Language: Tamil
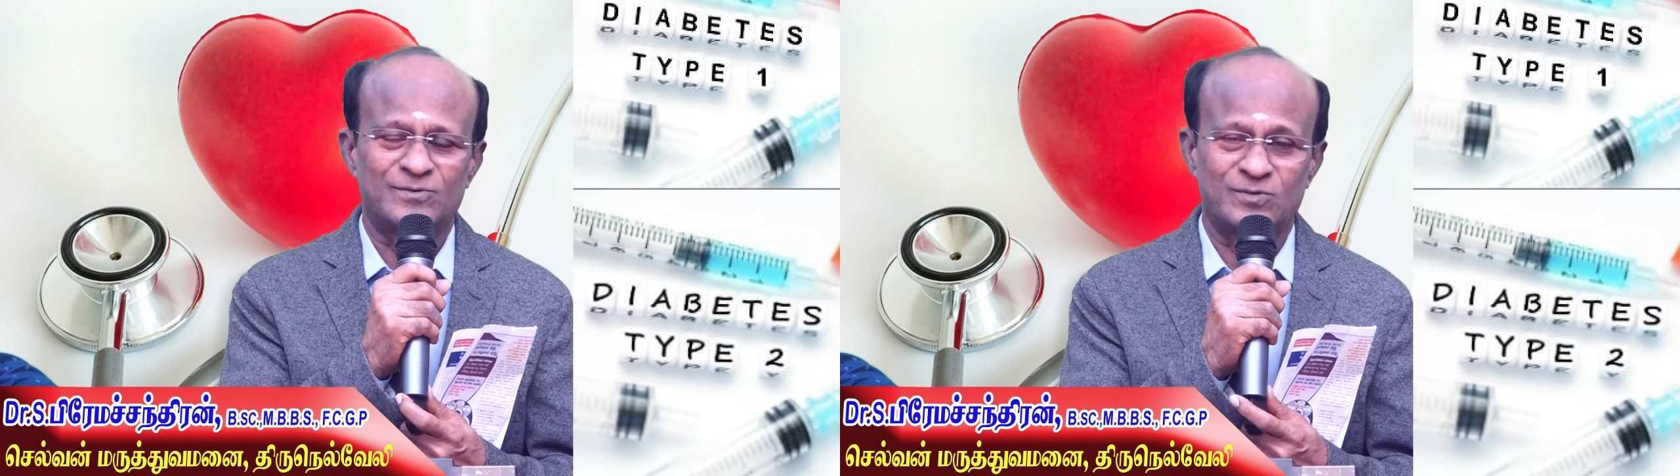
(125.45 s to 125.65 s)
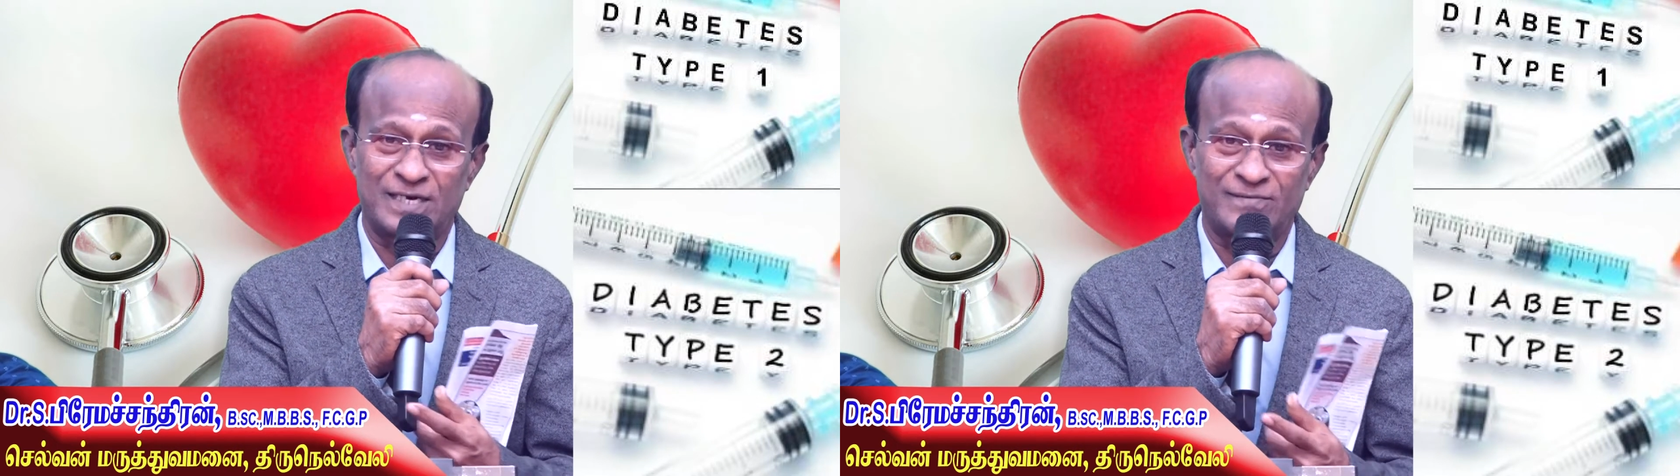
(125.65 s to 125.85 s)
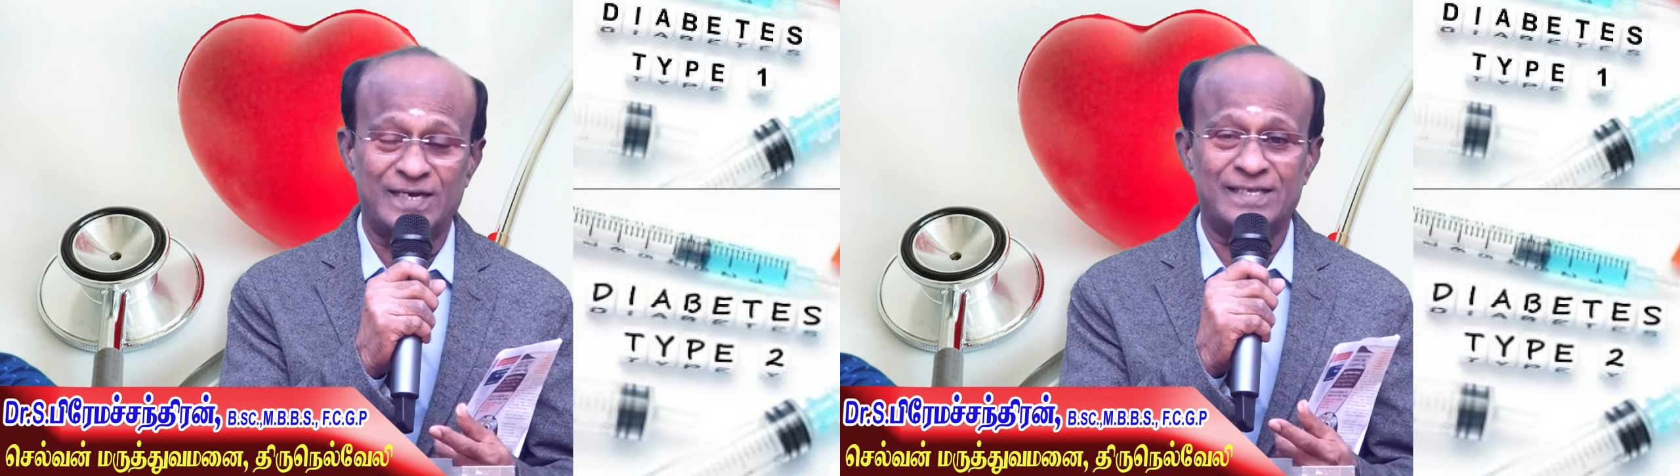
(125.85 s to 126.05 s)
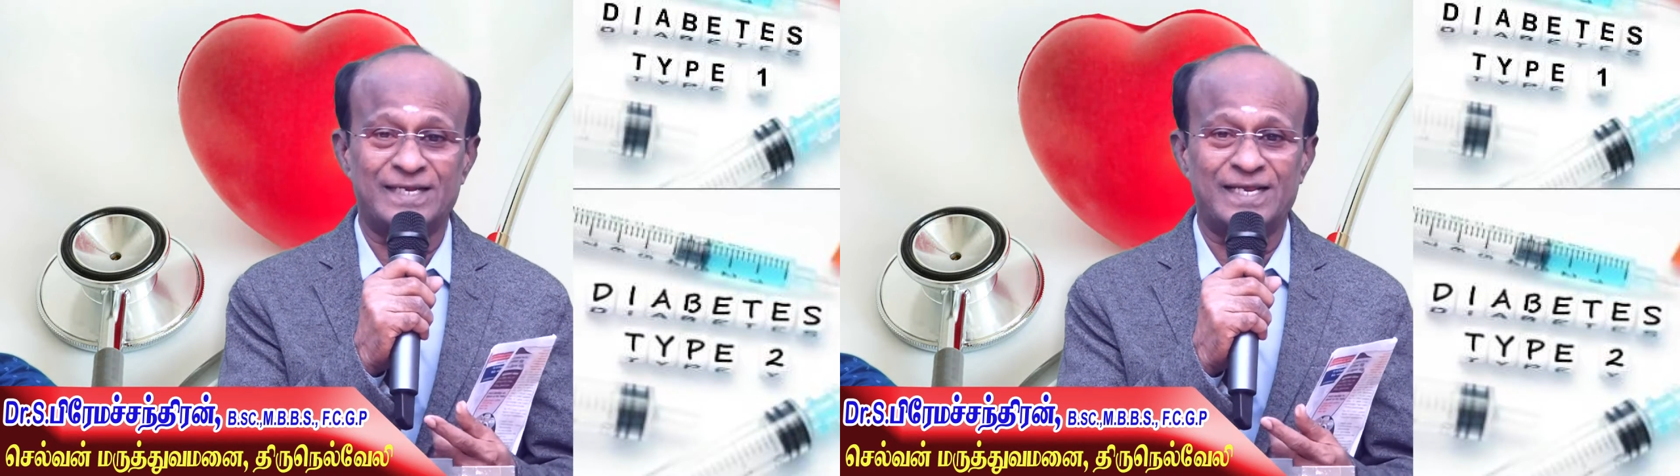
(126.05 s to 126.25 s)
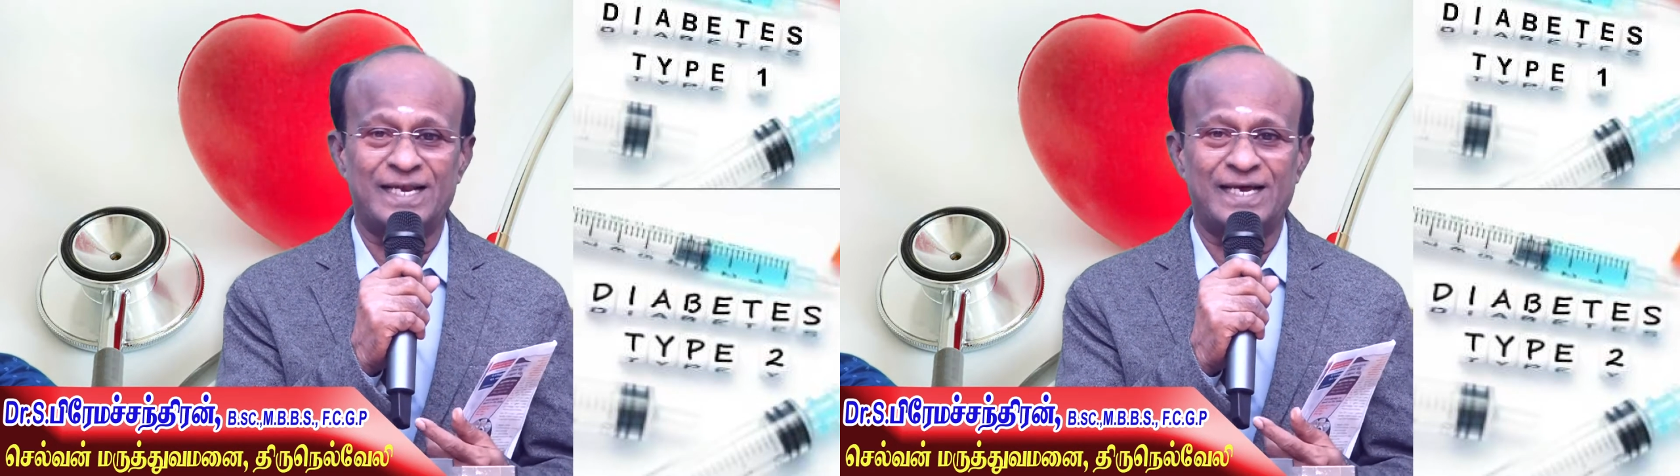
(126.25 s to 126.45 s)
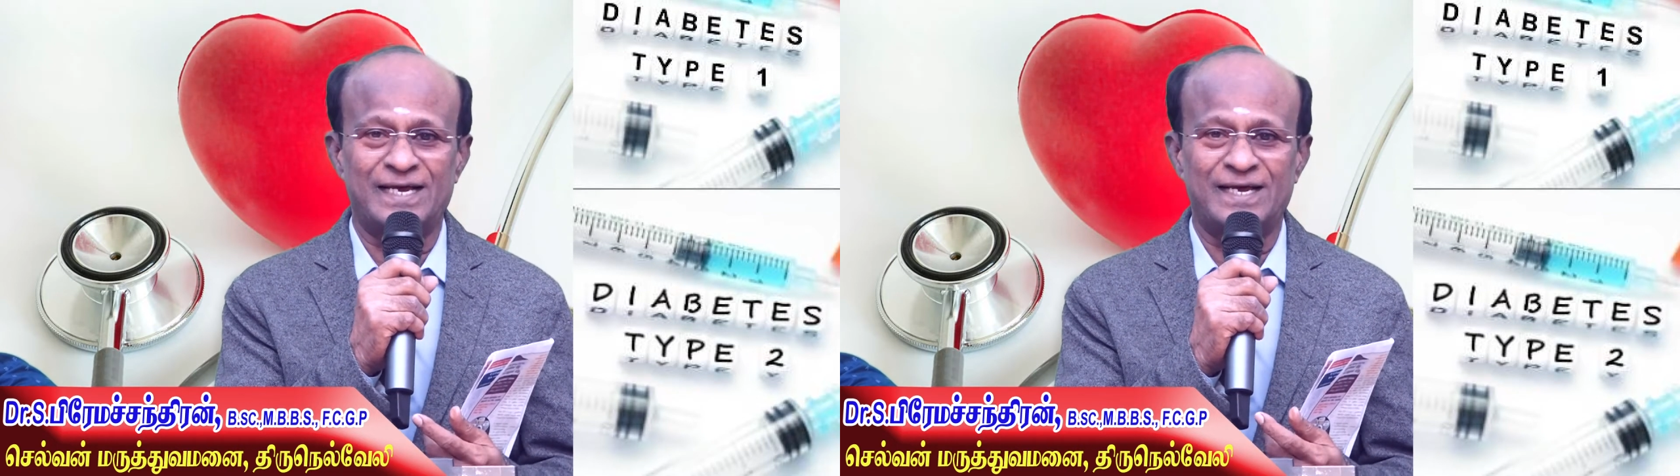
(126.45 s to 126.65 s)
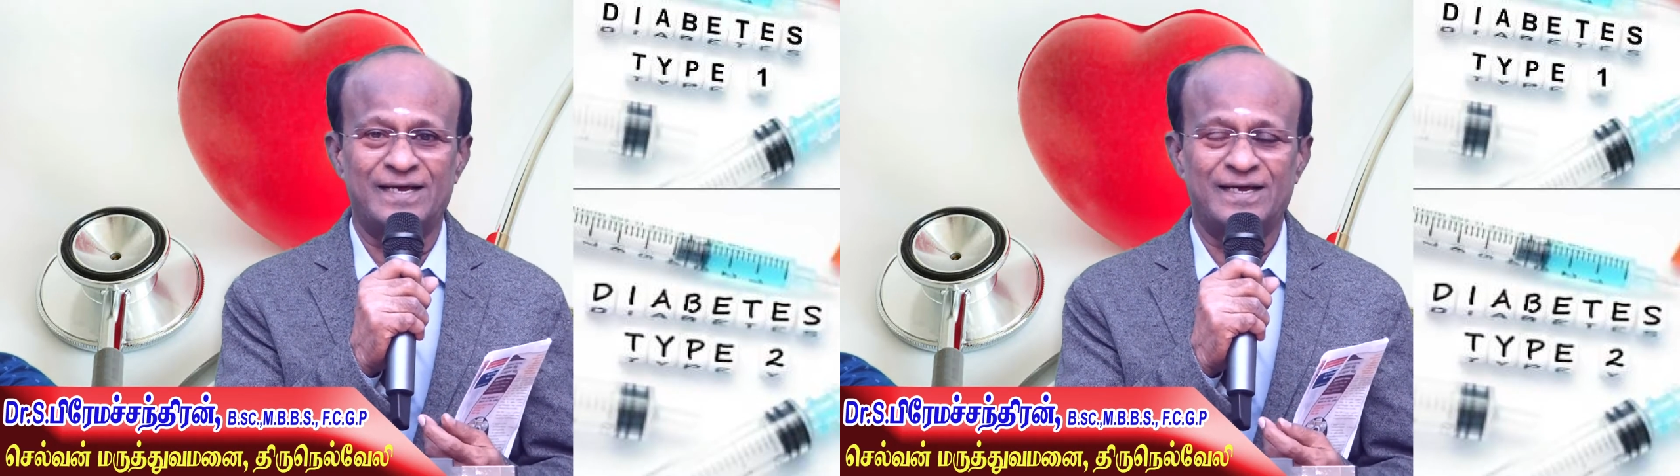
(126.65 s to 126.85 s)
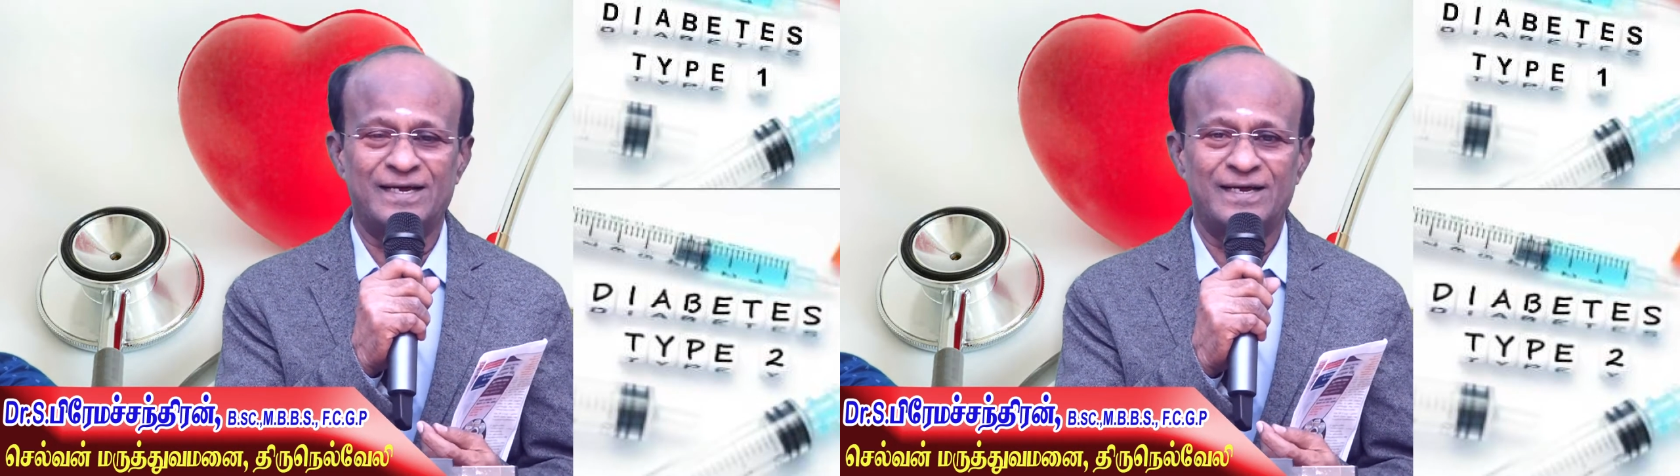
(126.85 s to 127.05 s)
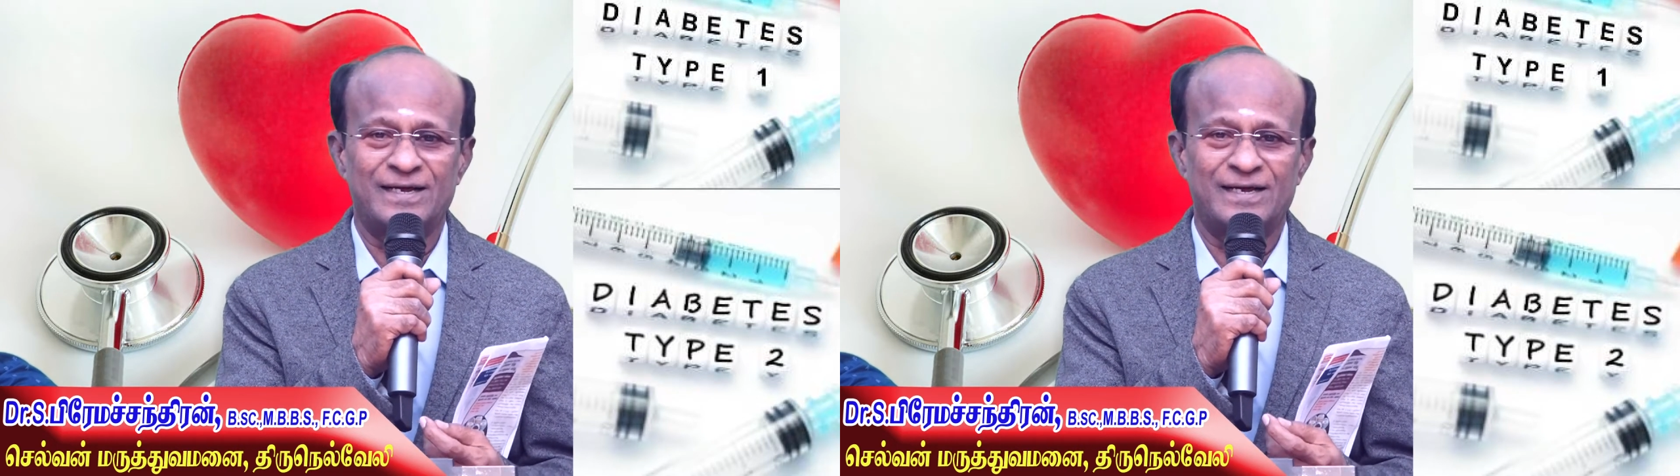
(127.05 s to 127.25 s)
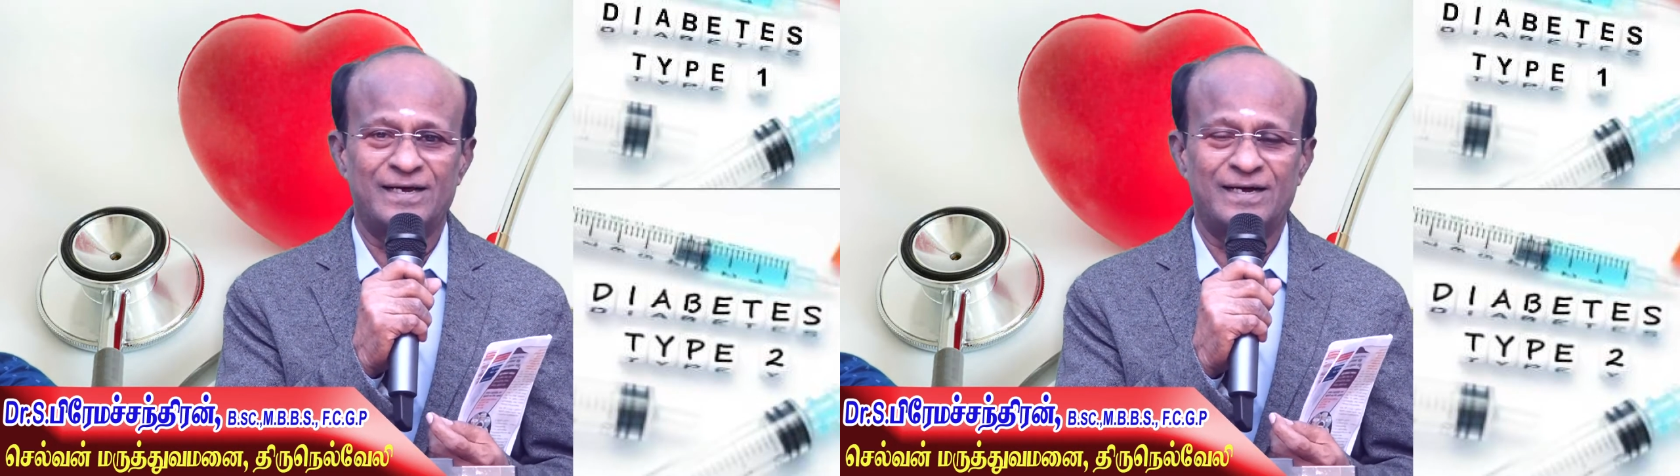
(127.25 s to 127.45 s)
குதிரைவாளி தெரியல
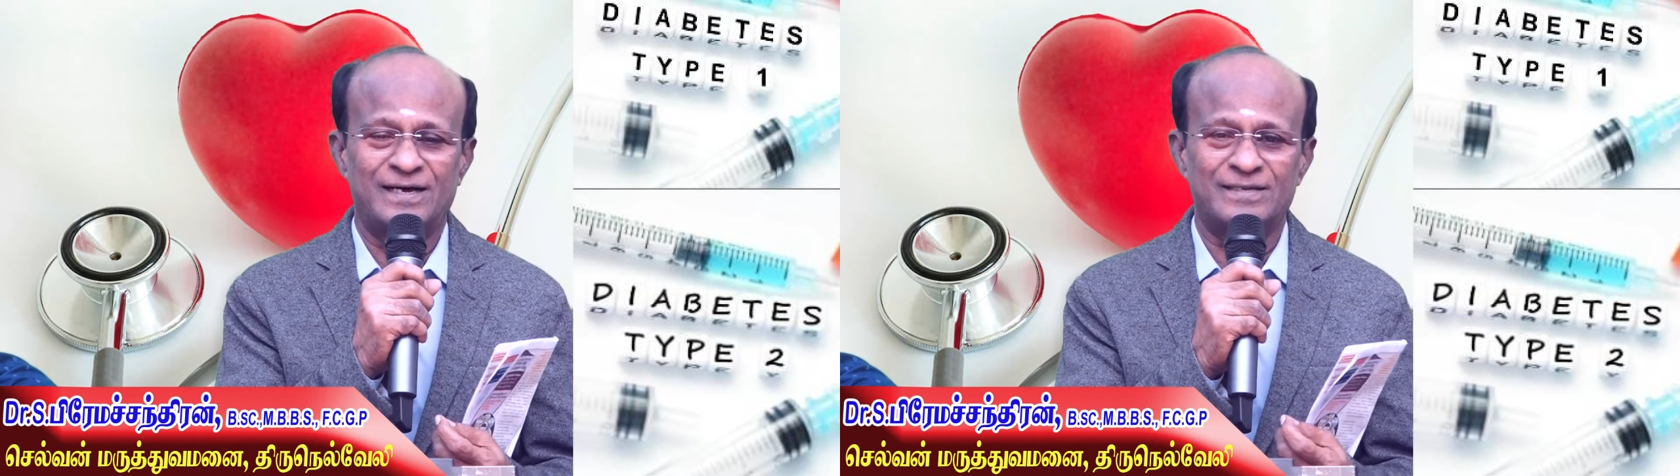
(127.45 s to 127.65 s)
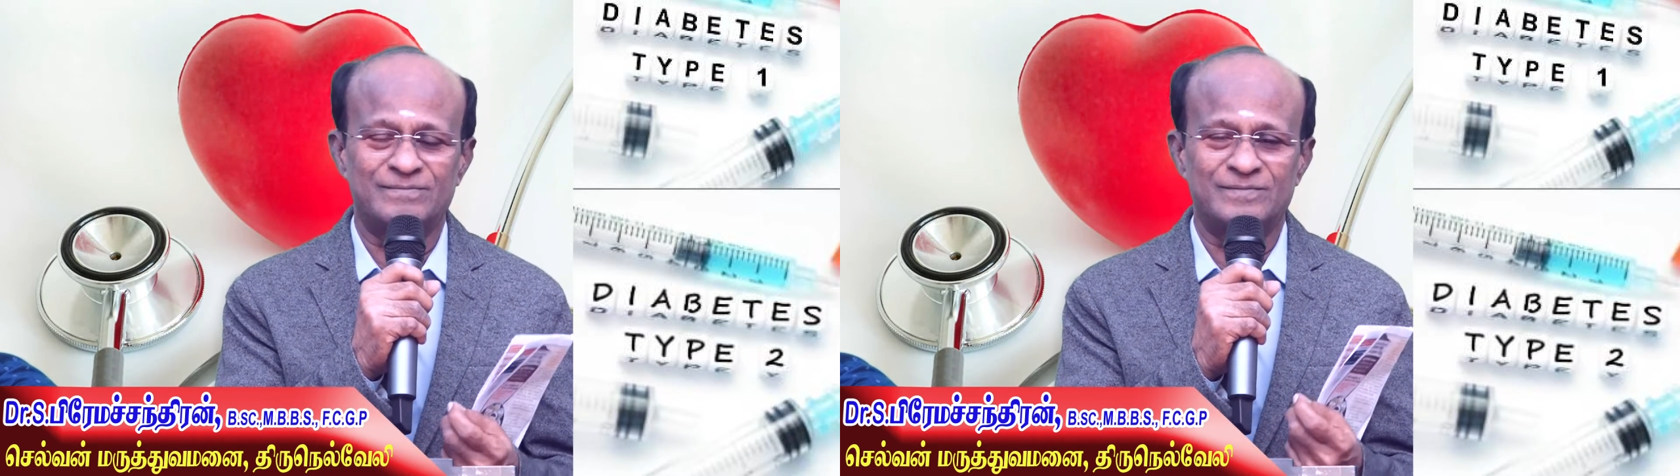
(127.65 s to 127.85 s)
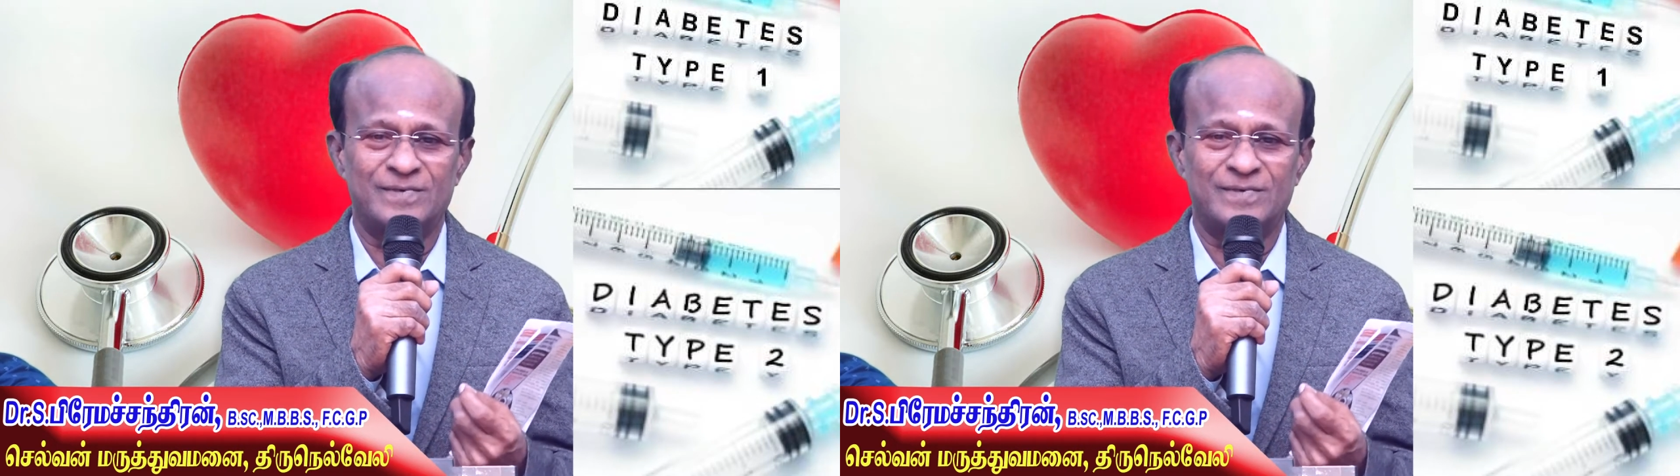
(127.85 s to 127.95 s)
அந்த